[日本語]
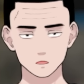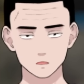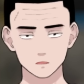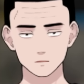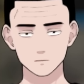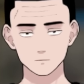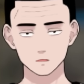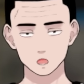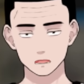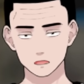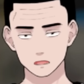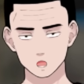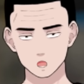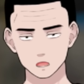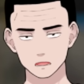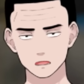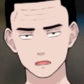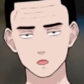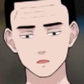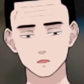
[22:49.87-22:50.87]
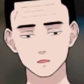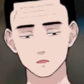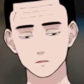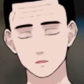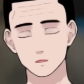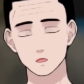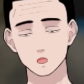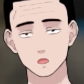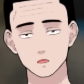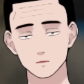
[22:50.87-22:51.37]
わーキャーってなって
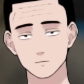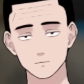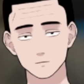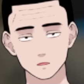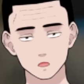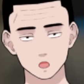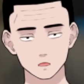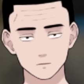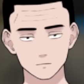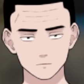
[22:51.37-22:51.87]
そういう風になる。